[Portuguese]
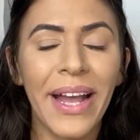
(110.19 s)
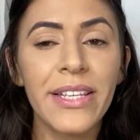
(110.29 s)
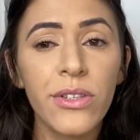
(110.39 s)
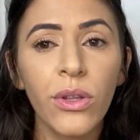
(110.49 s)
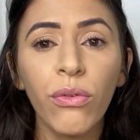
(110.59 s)
mas
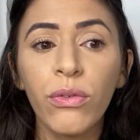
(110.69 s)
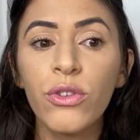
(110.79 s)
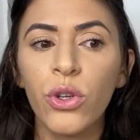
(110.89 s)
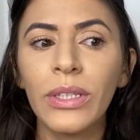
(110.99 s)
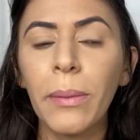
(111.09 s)
isso não
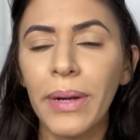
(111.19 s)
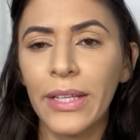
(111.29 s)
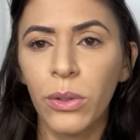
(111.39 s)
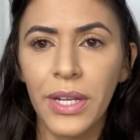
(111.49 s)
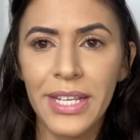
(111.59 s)
funciona
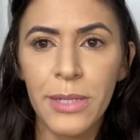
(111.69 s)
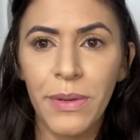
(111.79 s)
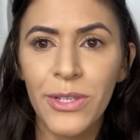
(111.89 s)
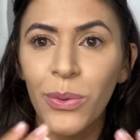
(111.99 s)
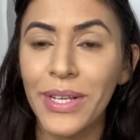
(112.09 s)
para todas as
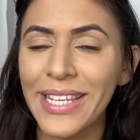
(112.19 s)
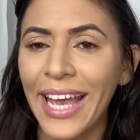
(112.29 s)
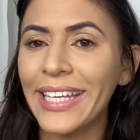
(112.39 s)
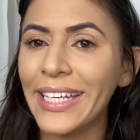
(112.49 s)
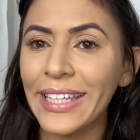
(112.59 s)
pessoas e é
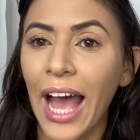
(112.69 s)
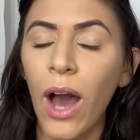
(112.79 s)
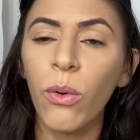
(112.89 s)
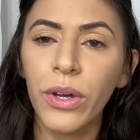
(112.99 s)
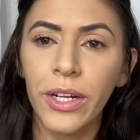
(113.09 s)
aí que
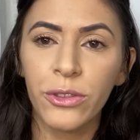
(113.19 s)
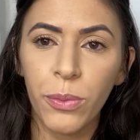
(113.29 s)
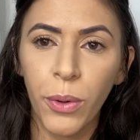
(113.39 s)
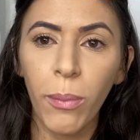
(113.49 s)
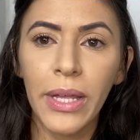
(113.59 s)
tá o grande
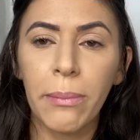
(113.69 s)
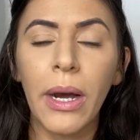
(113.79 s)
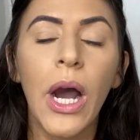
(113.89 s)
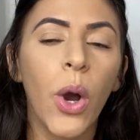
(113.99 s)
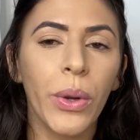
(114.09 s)
problema.